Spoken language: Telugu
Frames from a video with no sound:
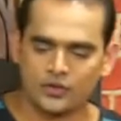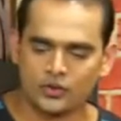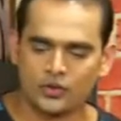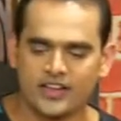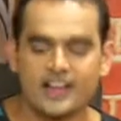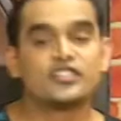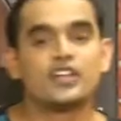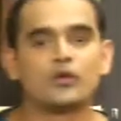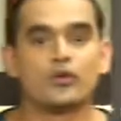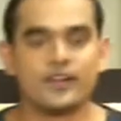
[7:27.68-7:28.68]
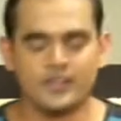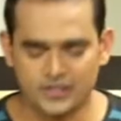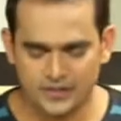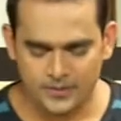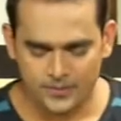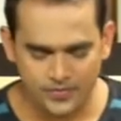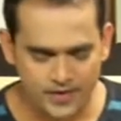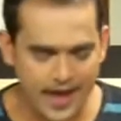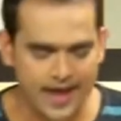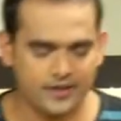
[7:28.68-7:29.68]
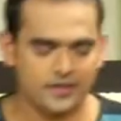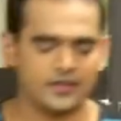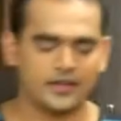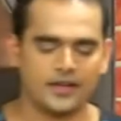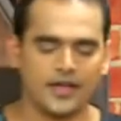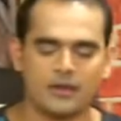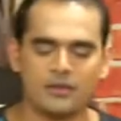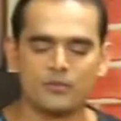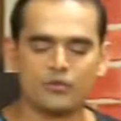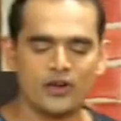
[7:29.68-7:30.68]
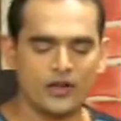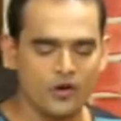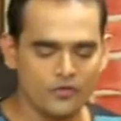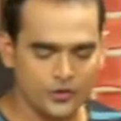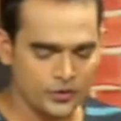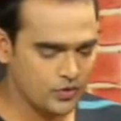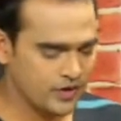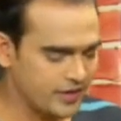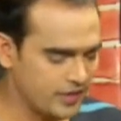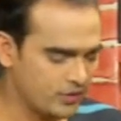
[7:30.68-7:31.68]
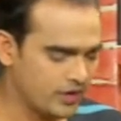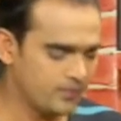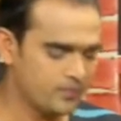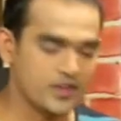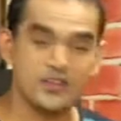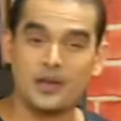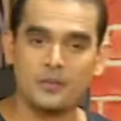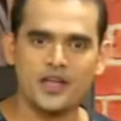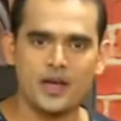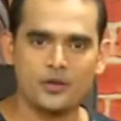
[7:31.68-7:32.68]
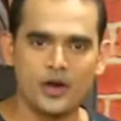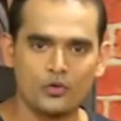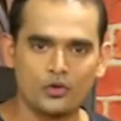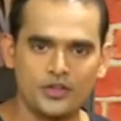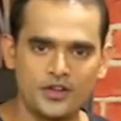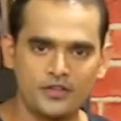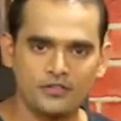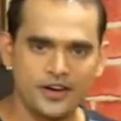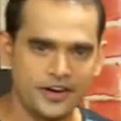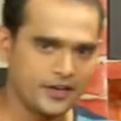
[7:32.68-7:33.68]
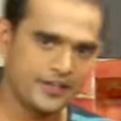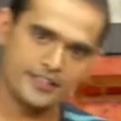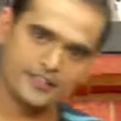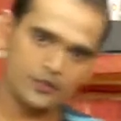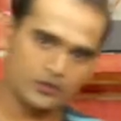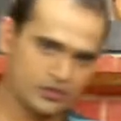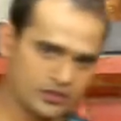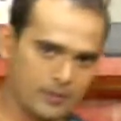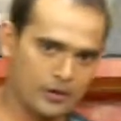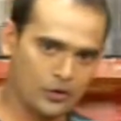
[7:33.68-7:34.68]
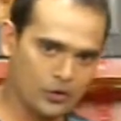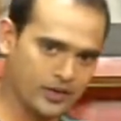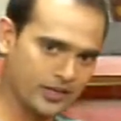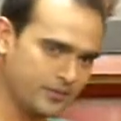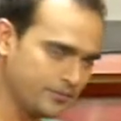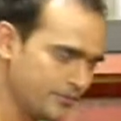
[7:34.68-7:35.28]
సో క్యాట్ స్టామ్ కుకీస్ అండ్ క్యారమెల్ బ్రూలే కాఫీ రెండు రెడీగా ఉన్నాయి యమ్మీ ఉంటుంది వెంటనే టేస్ట్ చేసి చూసిద్దాం ఎలా ఉందో మనకి